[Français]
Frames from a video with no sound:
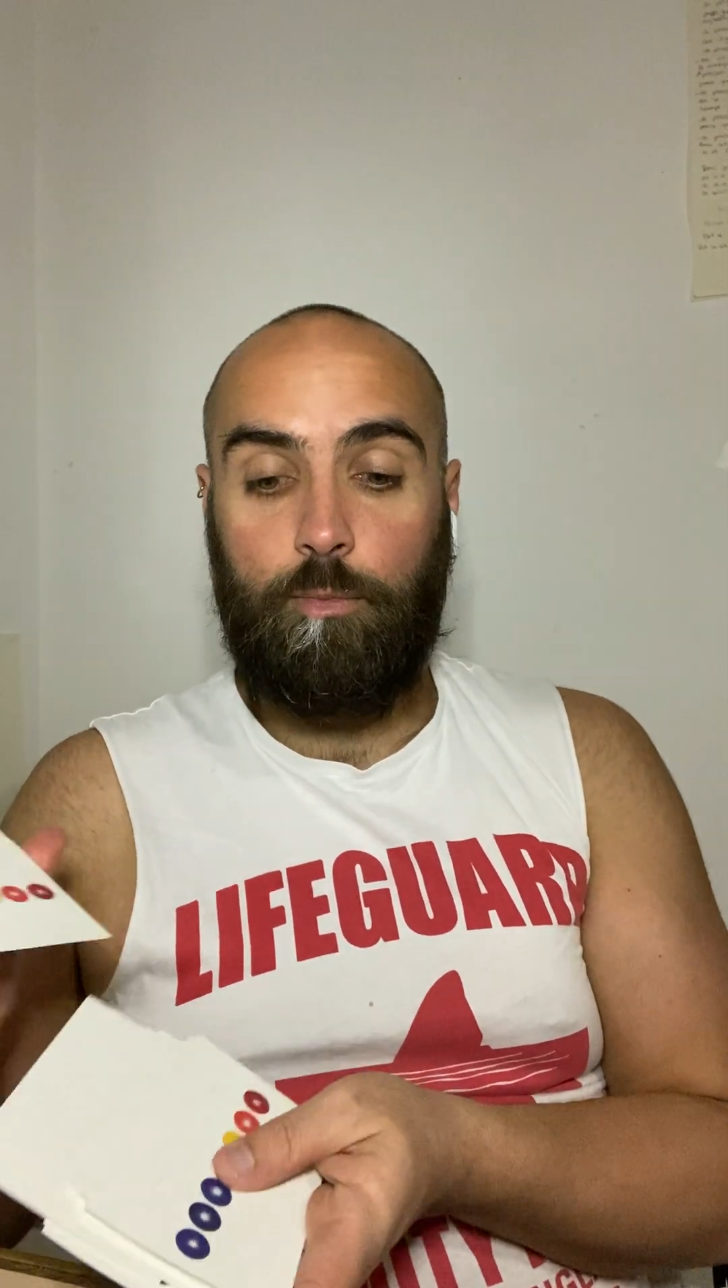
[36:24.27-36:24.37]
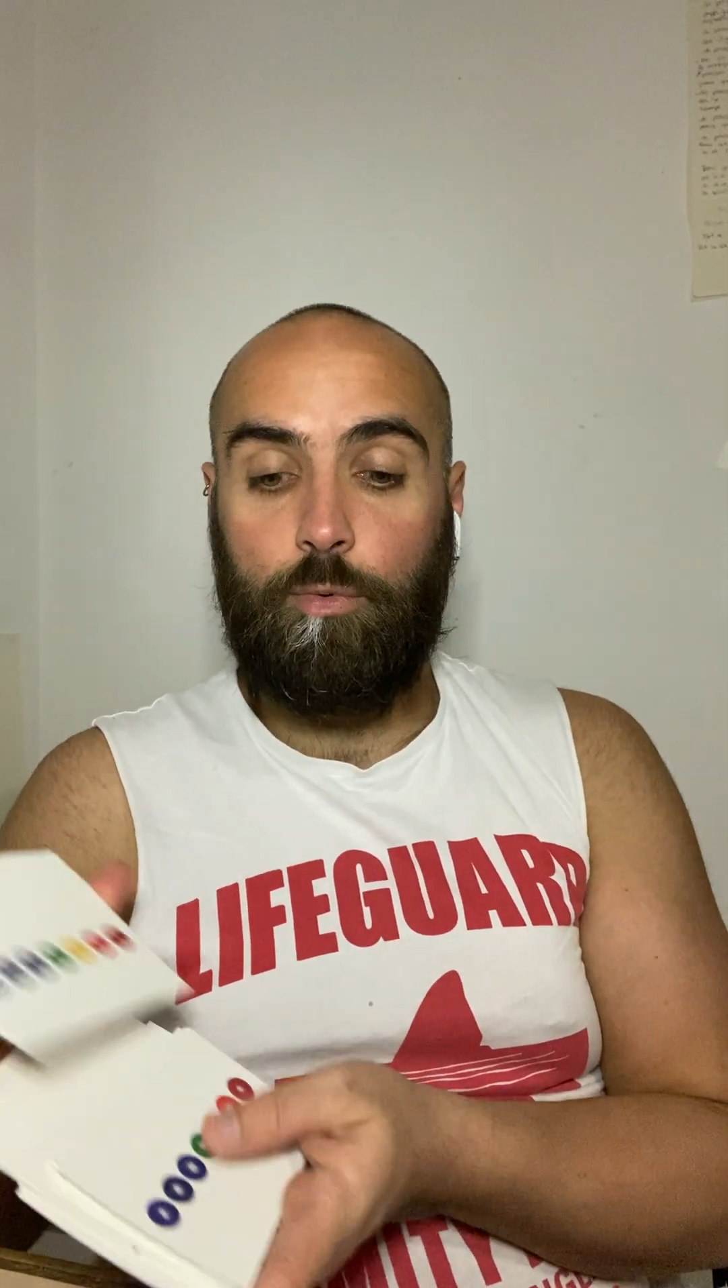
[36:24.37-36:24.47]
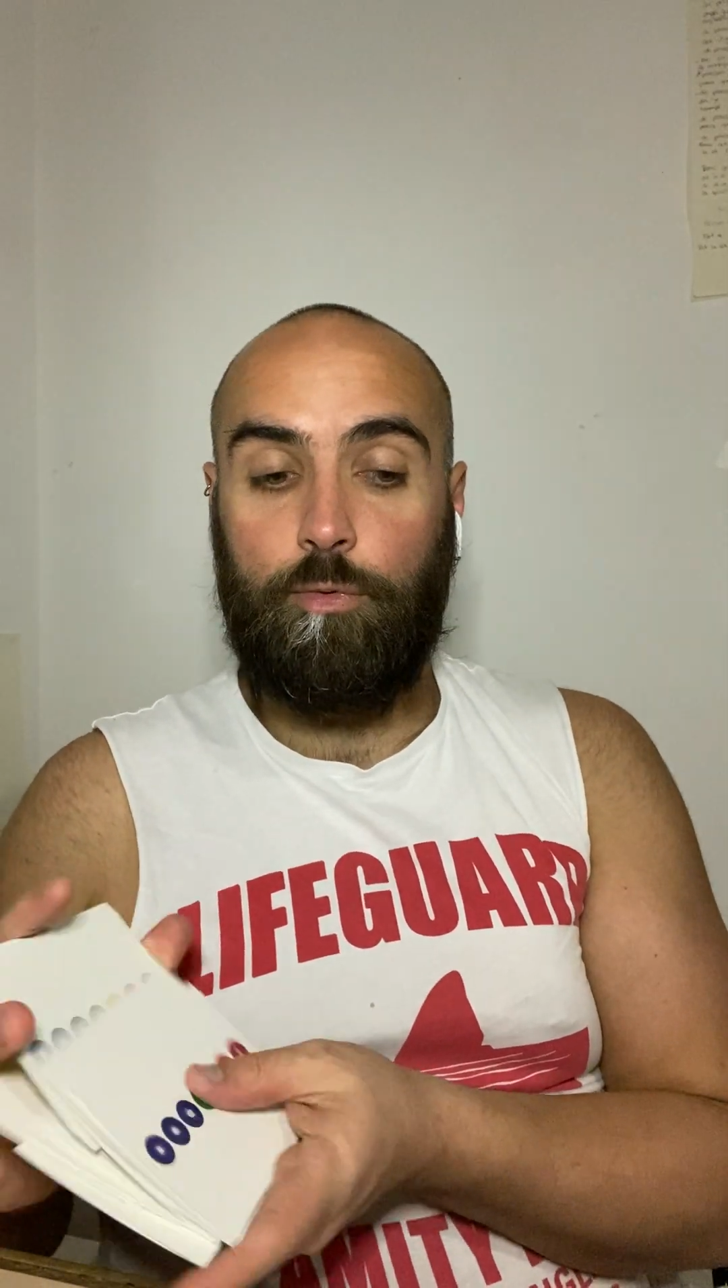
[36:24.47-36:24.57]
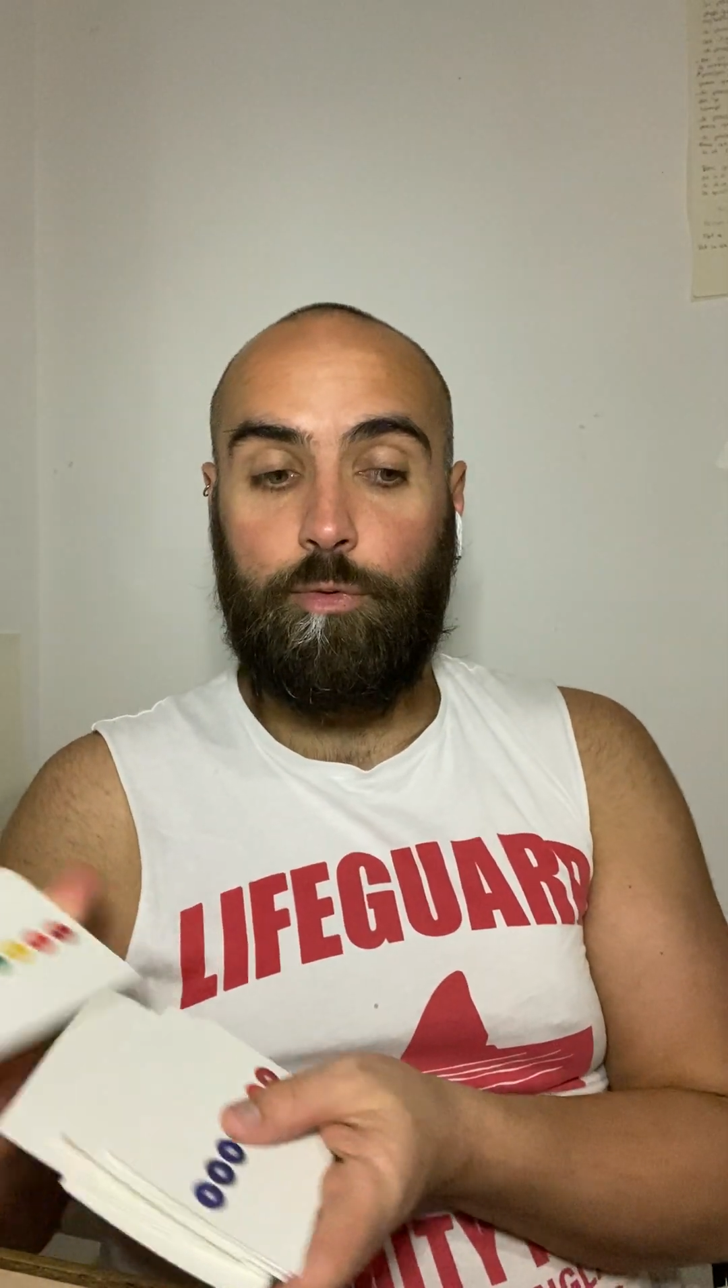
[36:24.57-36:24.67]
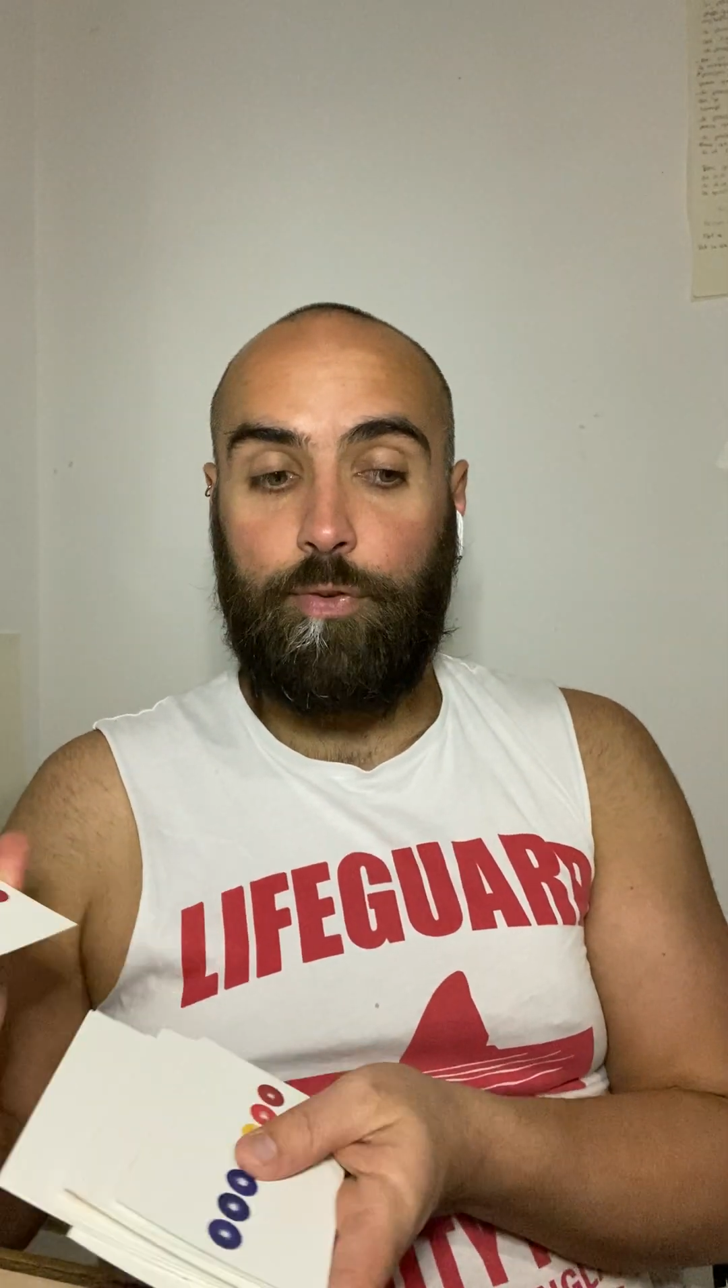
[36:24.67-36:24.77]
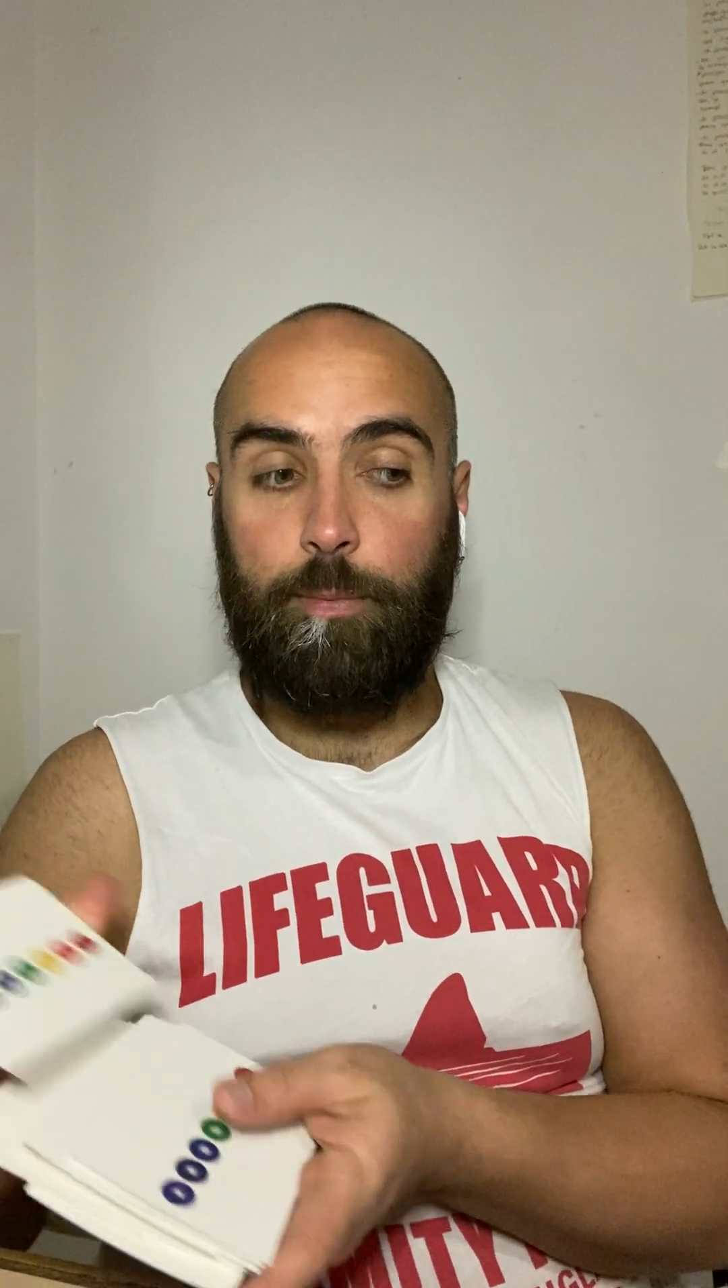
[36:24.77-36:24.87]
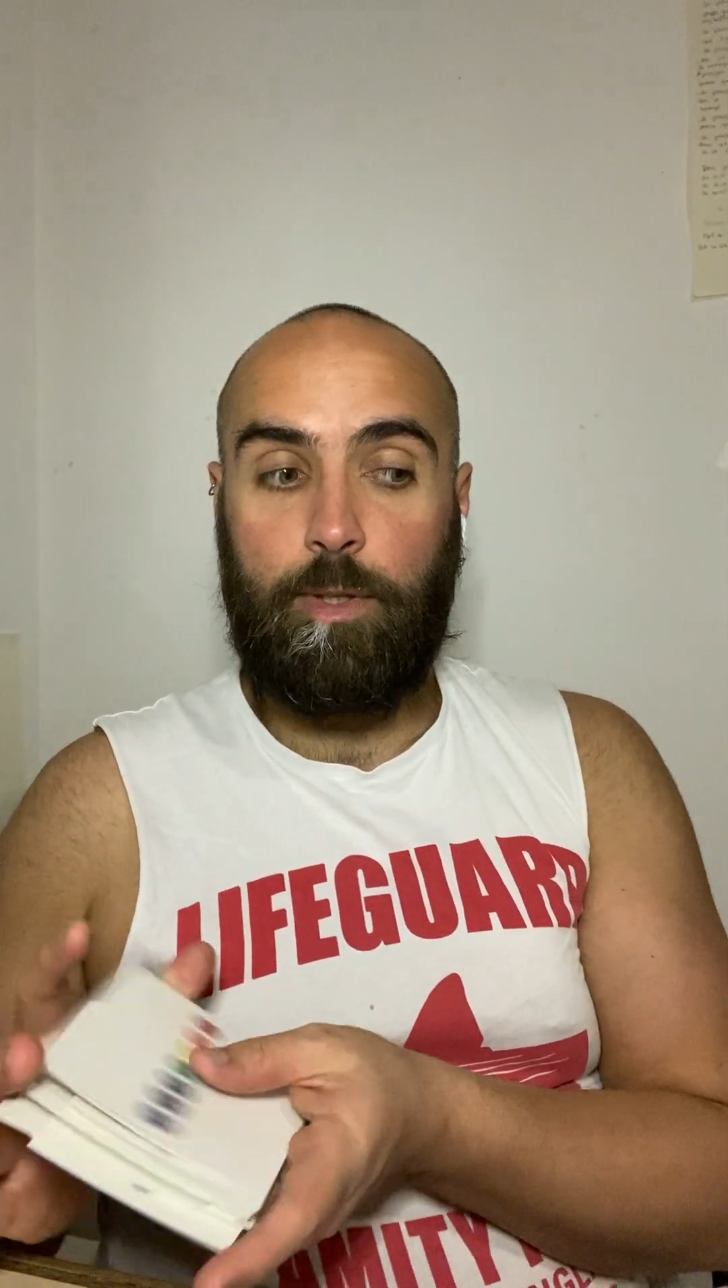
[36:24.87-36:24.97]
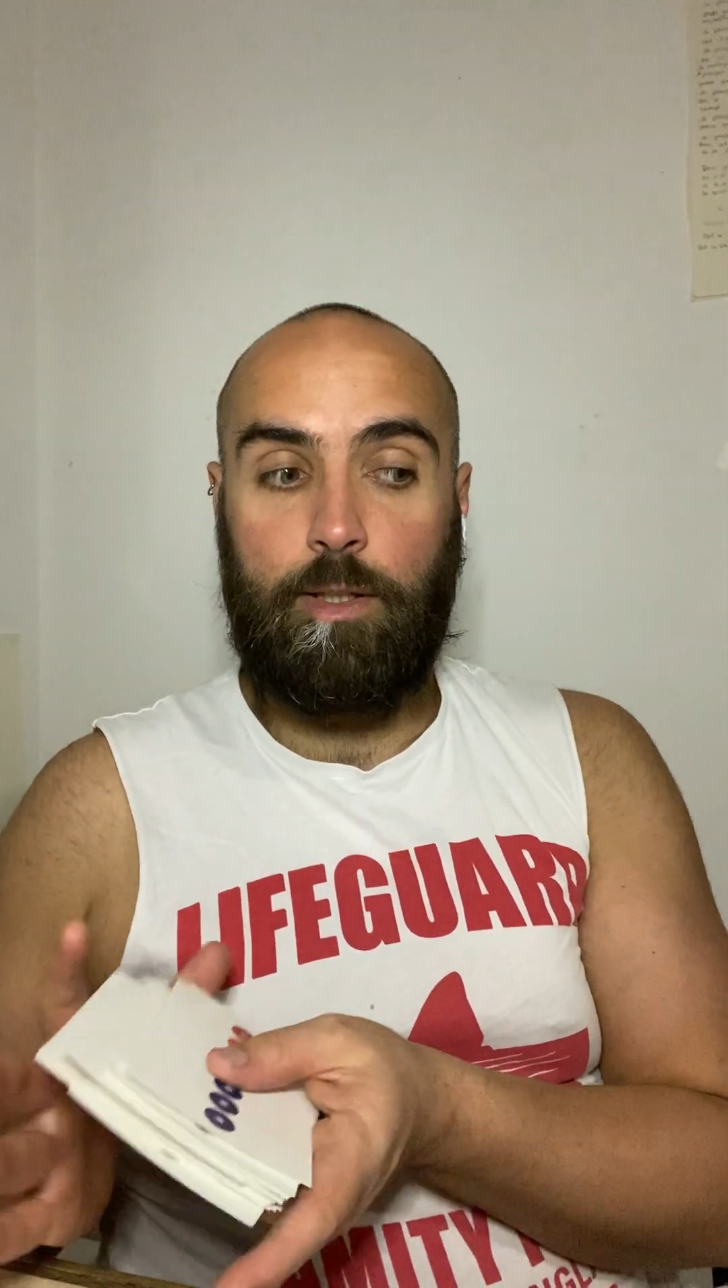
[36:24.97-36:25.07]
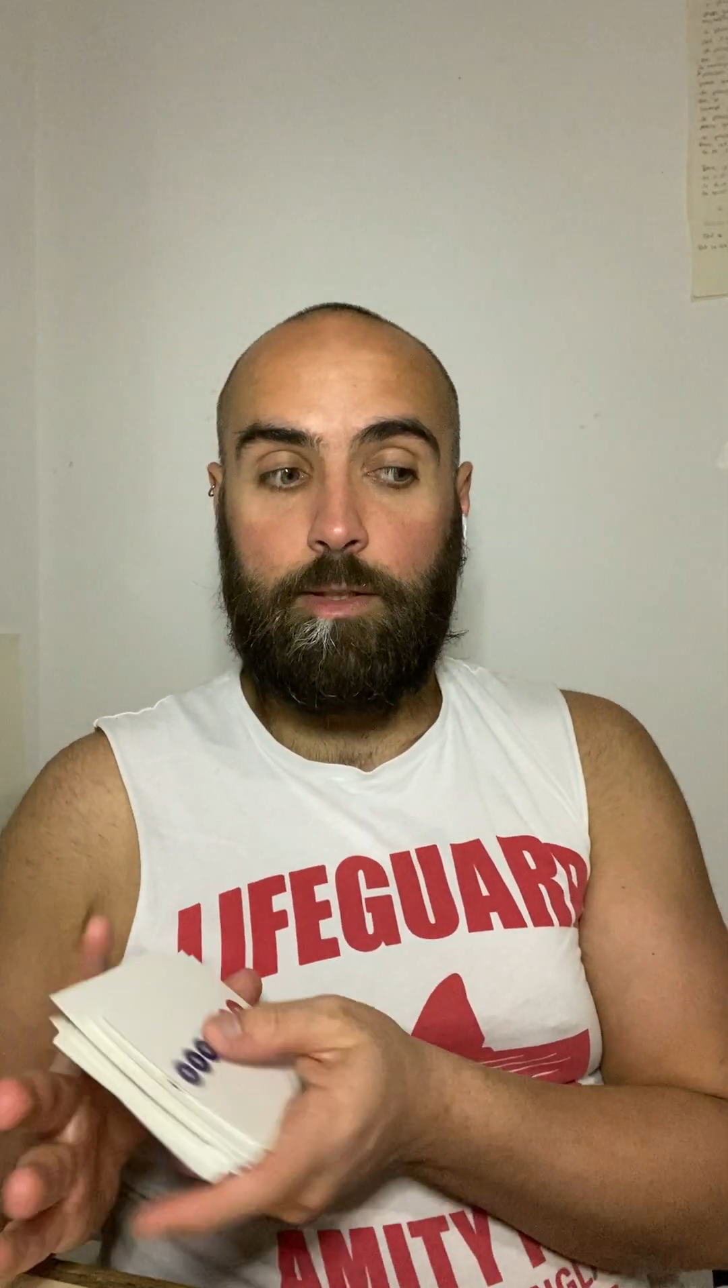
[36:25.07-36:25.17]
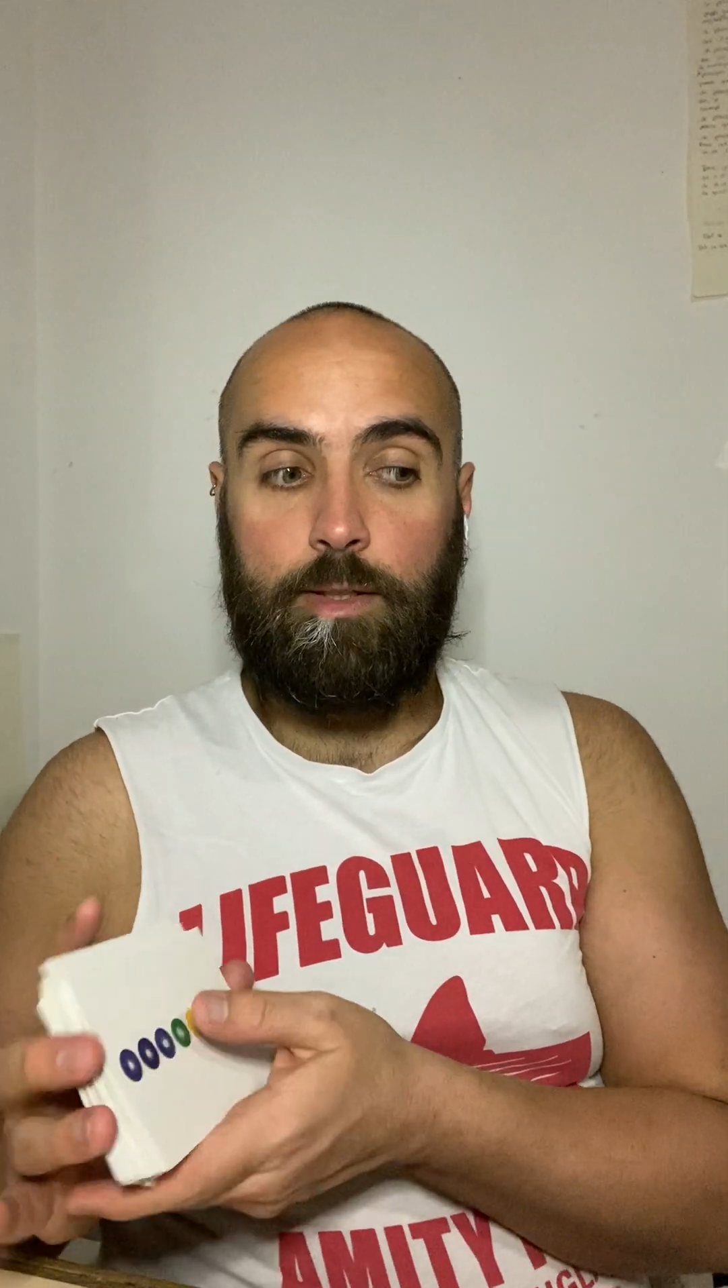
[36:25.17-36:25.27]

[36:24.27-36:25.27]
Pour vous féminine,